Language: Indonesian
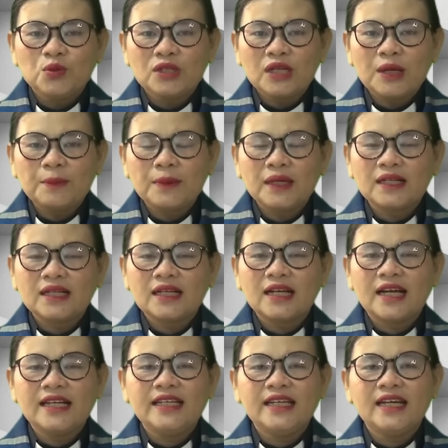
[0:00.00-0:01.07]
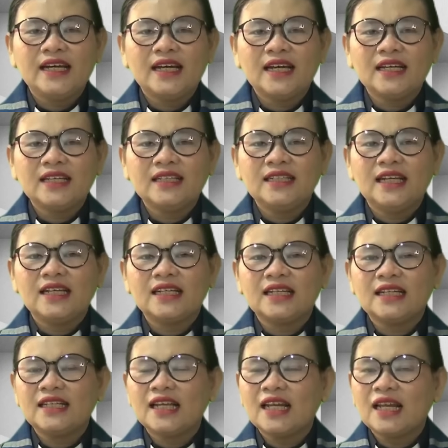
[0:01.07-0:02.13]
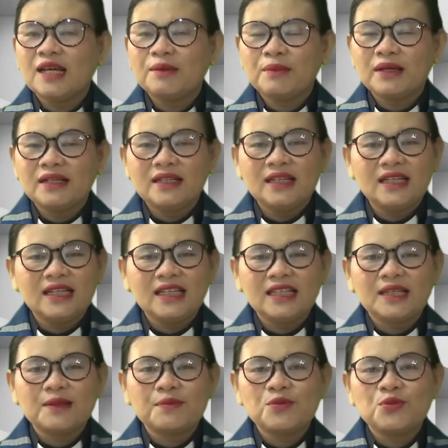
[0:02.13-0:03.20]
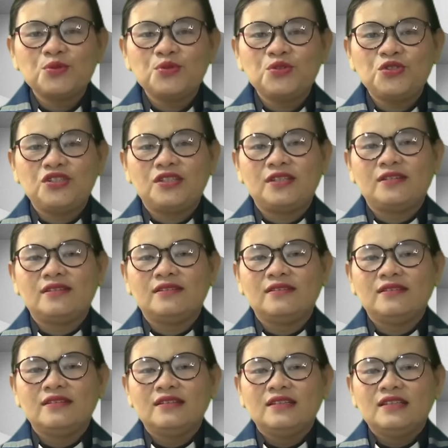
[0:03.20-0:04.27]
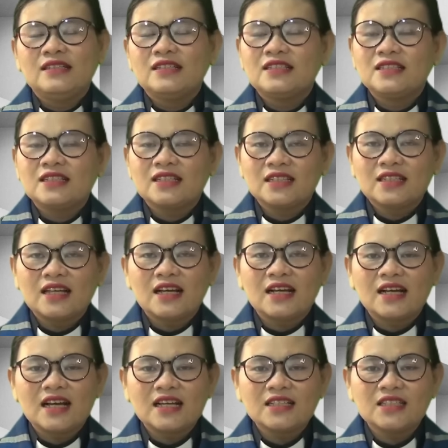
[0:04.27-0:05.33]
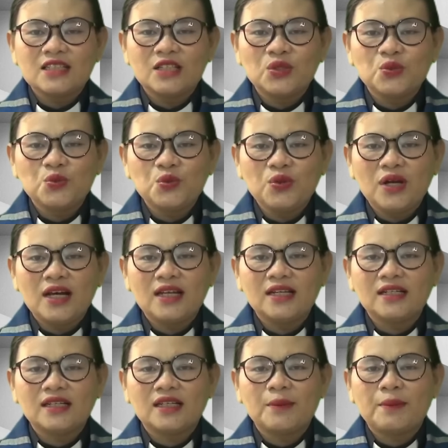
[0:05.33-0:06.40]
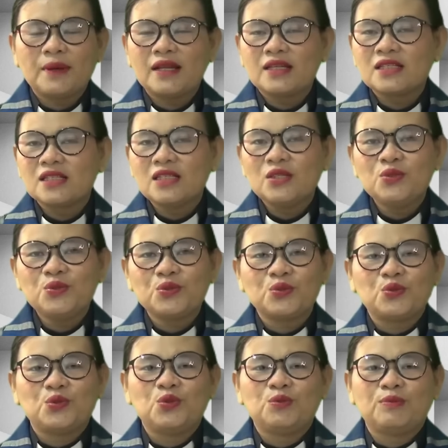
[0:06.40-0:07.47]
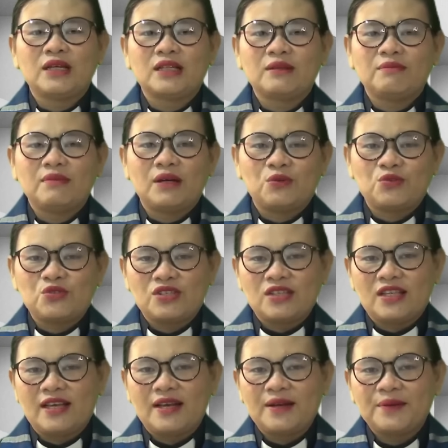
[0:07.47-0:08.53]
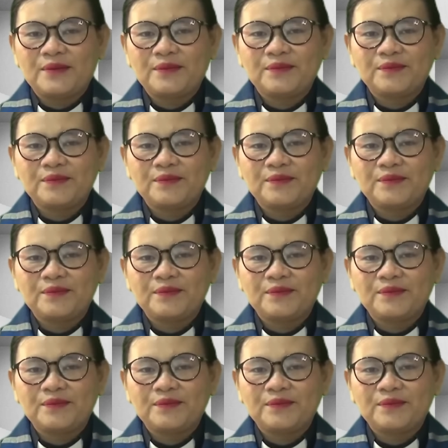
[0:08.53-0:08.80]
mengungkapkan kekayaan dan kedalaman dari kitab suci, serta kasih Tuhan kepada seluruh umat manusia.